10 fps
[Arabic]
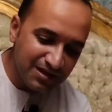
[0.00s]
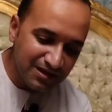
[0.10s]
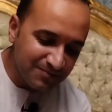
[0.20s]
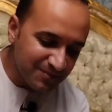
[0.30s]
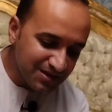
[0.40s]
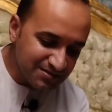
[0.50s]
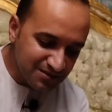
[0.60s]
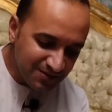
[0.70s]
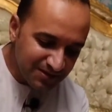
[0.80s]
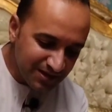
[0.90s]
الغماز
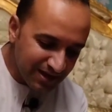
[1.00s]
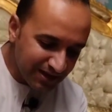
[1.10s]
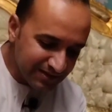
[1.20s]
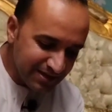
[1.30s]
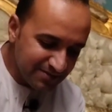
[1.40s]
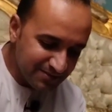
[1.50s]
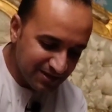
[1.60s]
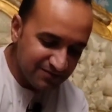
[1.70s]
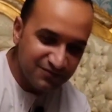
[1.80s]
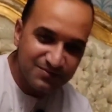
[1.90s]
طبعا احجام
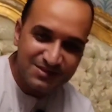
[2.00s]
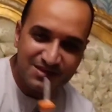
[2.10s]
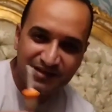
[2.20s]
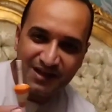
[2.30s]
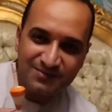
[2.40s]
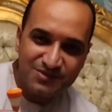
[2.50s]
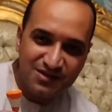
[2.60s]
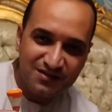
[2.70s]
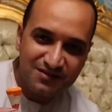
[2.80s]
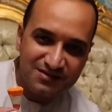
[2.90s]
يعني في مثلا حجم
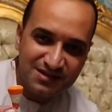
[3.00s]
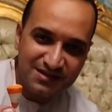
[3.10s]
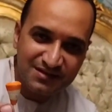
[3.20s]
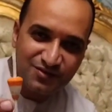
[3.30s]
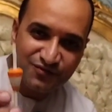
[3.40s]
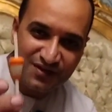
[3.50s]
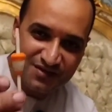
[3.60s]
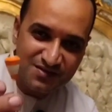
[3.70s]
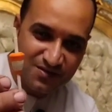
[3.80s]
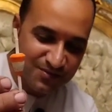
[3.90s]
صغير زي كده وفي
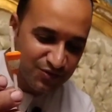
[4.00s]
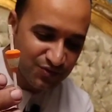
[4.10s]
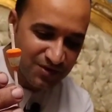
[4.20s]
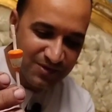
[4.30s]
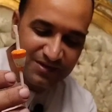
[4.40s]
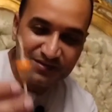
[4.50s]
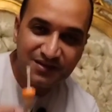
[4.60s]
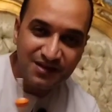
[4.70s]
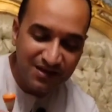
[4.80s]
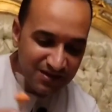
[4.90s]
اصغر منه كمان
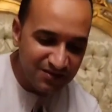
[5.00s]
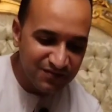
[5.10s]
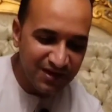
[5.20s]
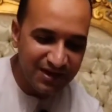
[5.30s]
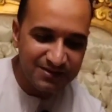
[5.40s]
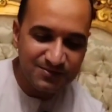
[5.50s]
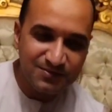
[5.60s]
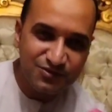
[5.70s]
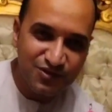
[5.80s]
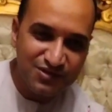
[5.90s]
في
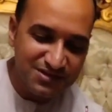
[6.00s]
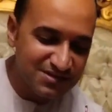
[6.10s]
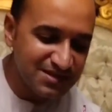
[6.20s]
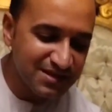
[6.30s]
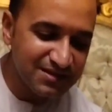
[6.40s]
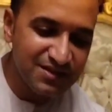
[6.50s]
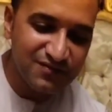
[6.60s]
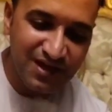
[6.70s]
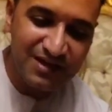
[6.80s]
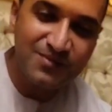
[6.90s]
حجم متوسط زي كده
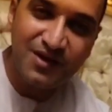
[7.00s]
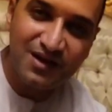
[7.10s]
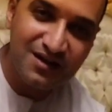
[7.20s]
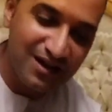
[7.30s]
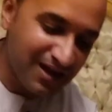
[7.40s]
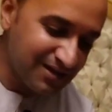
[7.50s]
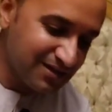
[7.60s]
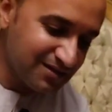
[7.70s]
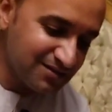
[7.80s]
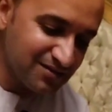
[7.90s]
في حجم
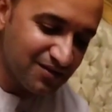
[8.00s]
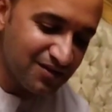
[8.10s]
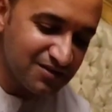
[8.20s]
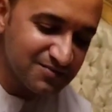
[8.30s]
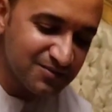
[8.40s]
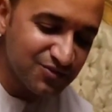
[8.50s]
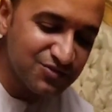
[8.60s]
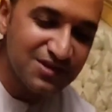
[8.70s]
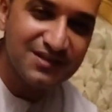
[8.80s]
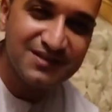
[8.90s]
اعلى لغايه ما
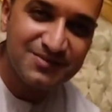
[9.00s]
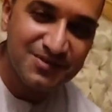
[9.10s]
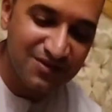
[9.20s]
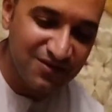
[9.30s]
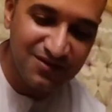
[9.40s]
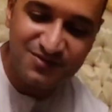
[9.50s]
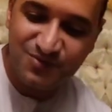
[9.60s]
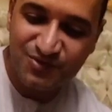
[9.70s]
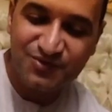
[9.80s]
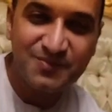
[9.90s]
توصل للكبير
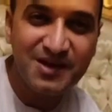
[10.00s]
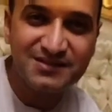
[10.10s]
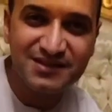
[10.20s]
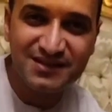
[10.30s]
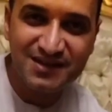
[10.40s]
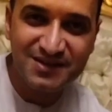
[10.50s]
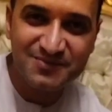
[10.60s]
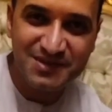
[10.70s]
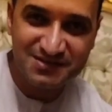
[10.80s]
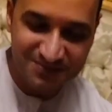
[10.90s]
خالص ممكن يبقى قد كده
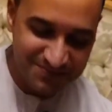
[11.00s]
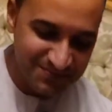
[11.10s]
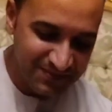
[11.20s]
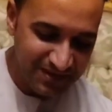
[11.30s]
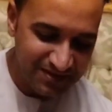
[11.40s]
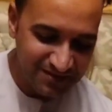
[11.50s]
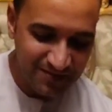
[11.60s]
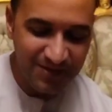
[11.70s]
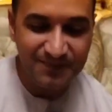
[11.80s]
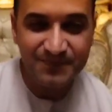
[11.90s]
الغماز
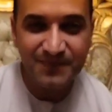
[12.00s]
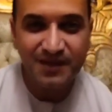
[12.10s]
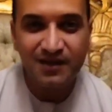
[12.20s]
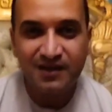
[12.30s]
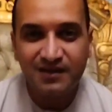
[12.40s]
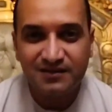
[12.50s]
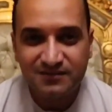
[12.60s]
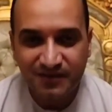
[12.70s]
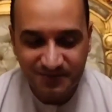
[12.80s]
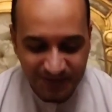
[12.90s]
تمام
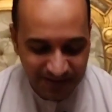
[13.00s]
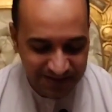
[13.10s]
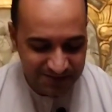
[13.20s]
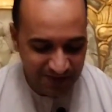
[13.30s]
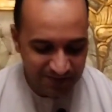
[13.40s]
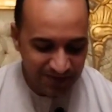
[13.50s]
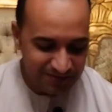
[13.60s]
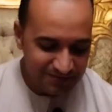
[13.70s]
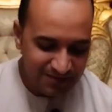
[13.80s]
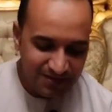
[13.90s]
طيب نركز مع
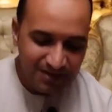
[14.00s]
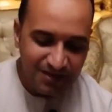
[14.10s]
بعض